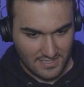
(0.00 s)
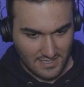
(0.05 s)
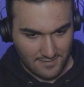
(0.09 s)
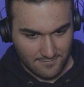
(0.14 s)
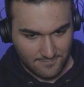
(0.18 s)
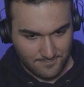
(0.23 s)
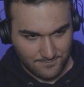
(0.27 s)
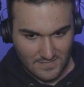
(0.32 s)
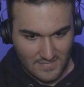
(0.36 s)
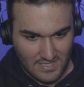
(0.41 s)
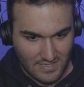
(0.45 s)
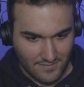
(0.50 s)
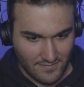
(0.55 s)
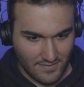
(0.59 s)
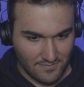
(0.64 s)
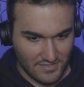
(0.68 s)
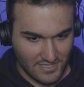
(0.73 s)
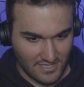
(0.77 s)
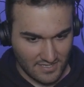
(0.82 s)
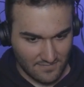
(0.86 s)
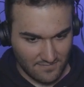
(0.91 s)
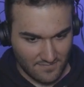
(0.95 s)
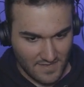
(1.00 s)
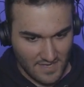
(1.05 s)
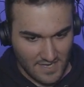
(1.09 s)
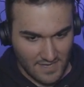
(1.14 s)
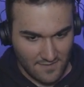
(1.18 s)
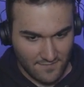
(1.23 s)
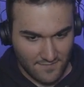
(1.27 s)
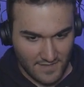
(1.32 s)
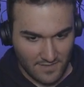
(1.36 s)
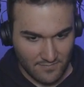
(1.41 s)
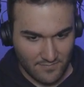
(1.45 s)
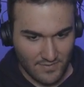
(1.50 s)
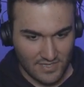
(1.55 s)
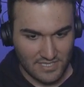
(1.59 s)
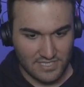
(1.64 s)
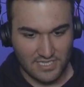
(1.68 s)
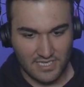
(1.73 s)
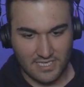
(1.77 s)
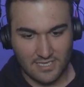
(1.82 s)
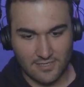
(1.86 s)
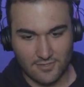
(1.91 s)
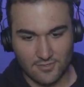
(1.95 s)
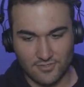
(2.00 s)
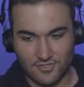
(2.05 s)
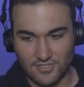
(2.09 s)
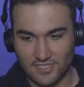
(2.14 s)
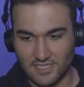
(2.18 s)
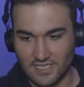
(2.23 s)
sen? Tamam canım. Afiyet bal şeker olsun.